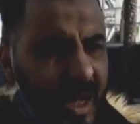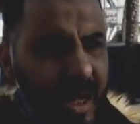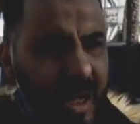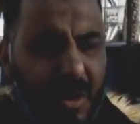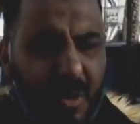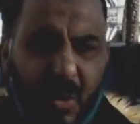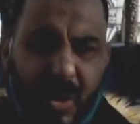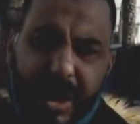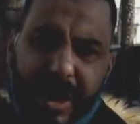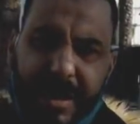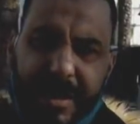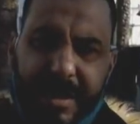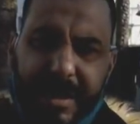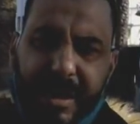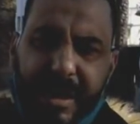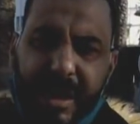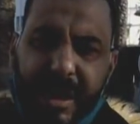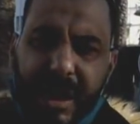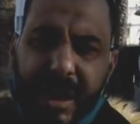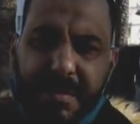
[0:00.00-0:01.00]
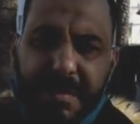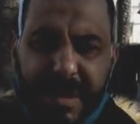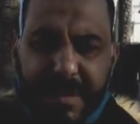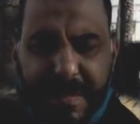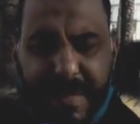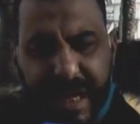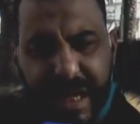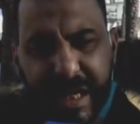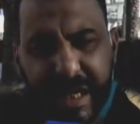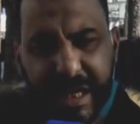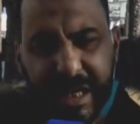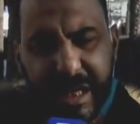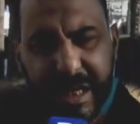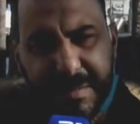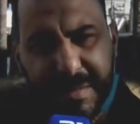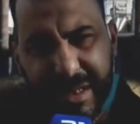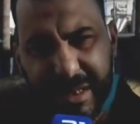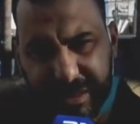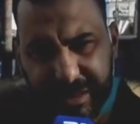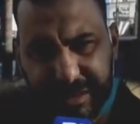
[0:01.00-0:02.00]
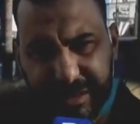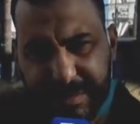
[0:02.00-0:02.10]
اولا المنبر الاعلامي